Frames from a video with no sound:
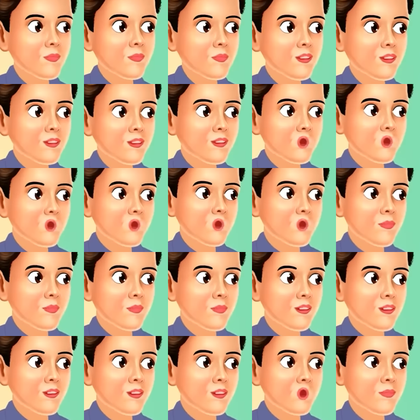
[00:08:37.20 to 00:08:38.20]
हाँ वो भी
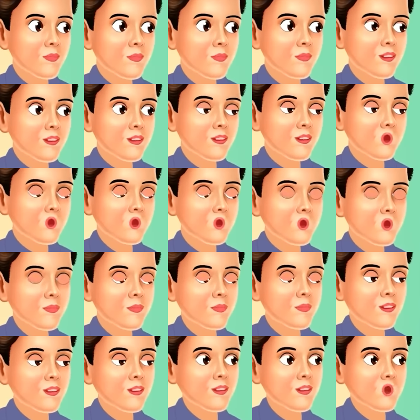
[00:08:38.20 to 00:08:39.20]
मस्त हैं
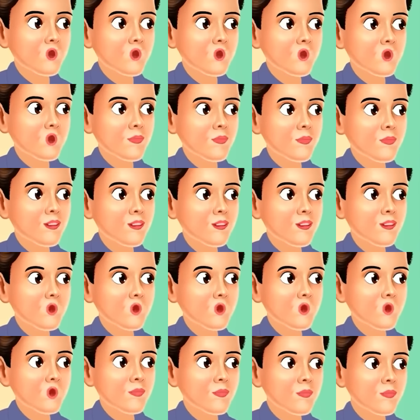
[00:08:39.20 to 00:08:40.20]
अच्छा रसिका मैं चलता
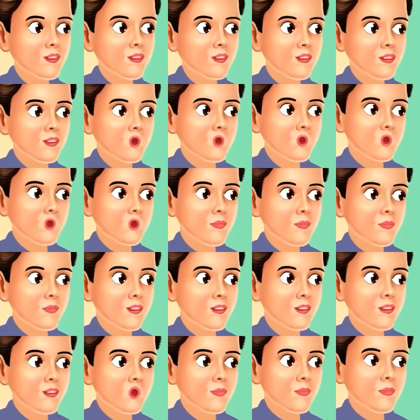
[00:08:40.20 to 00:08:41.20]
हूँ मुझे दोस्तों
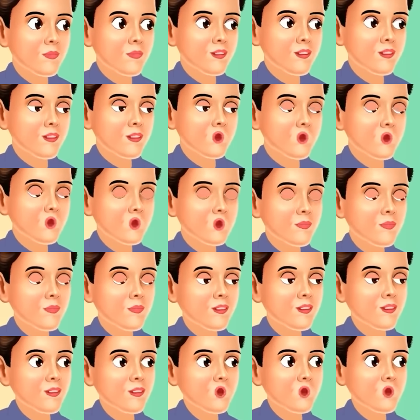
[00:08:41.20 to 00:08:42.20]
के साथ फिल्म देखने जाना
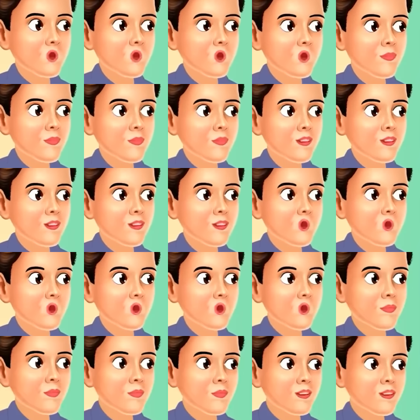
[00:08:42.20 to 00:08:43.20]
है तो
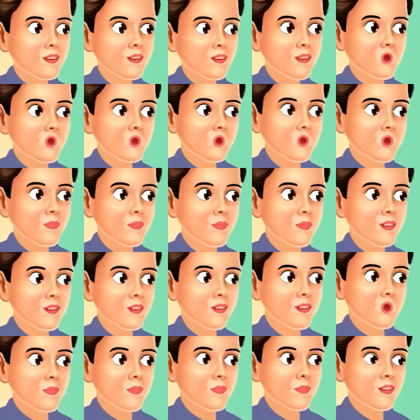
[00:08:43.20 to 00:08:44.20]
मैं आ, लेट हो रहा
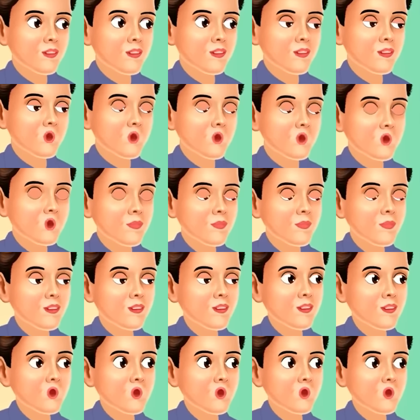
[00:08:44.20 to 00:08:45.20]
हूँ ठीक है
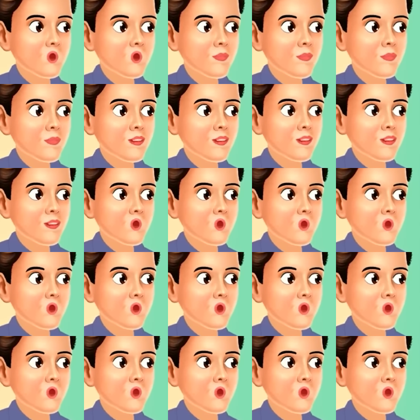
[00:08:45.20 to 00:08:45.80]
बाद में मिलते हैं ओके